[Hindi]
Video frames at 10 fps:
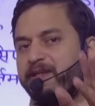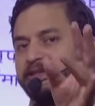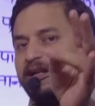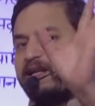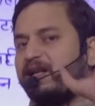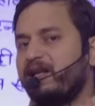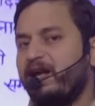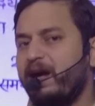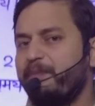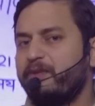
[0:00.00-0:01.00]
फिजिकल निकल
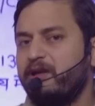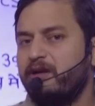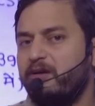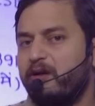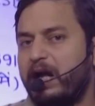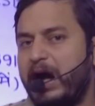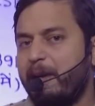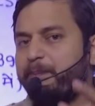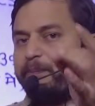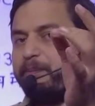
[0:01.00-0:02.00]
गया और
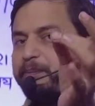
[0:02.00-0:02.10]
आप